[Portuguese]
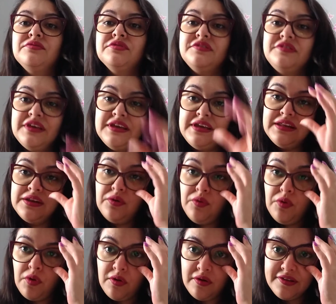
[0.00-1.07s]
Você que não
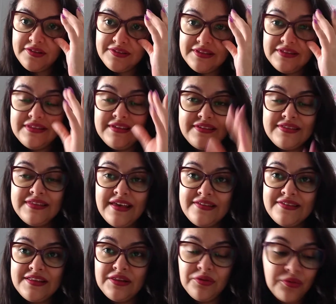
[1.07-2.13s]
gosta de,
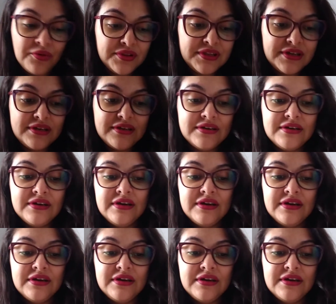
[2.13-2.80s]
dessa nota,